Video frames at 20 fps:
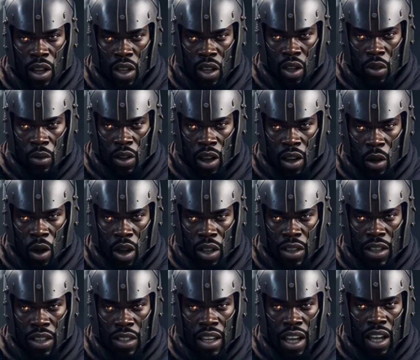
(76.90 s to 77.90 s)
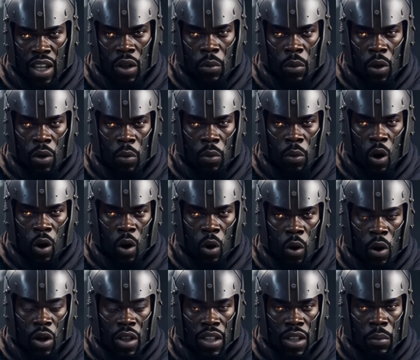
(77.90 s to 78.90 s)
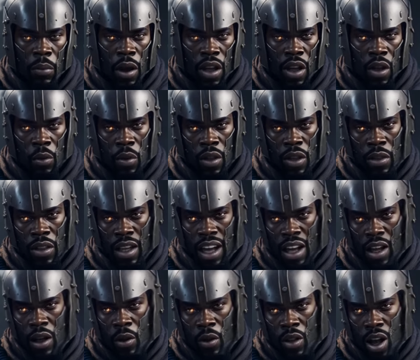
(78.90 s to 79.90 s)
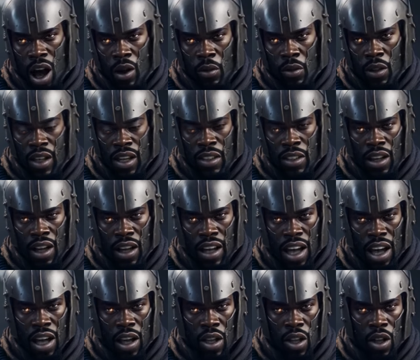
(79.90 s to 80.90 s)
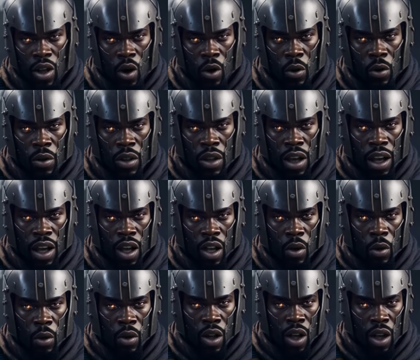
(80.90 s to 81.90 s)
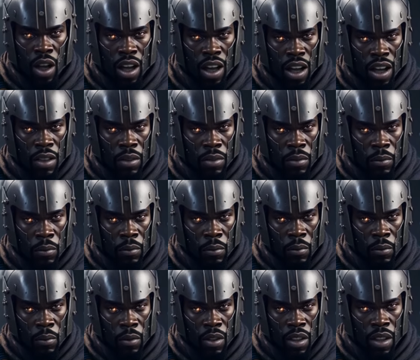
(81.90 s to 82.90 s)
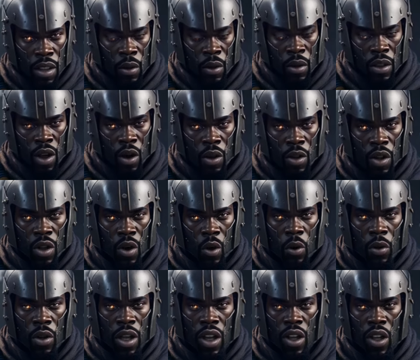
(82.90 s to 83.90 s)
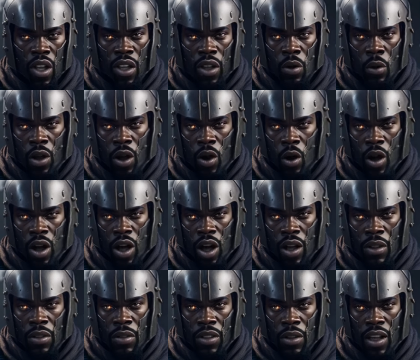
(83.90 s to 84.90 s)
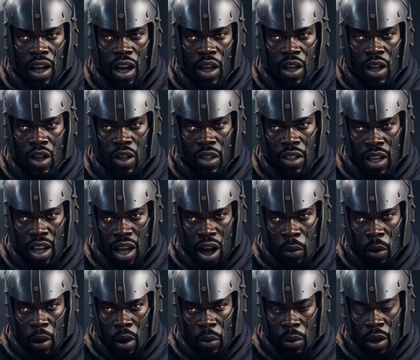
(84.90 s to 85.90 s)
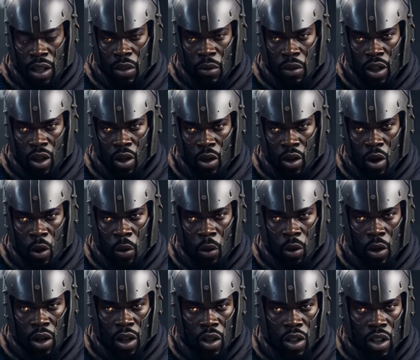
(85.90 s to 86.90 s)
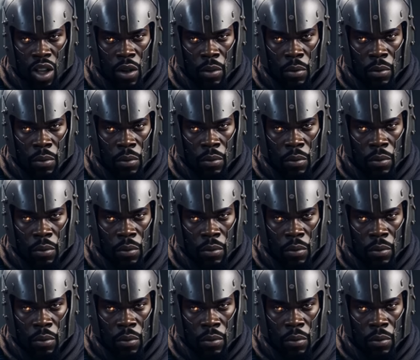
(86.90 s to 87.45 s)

Este fato é existente pelo pouco conhecimento que se tem que o chefe desta linha que sou, Exu Gererê, se você gostou deixe seu laroyer, e nós siga para mais vídeos como este.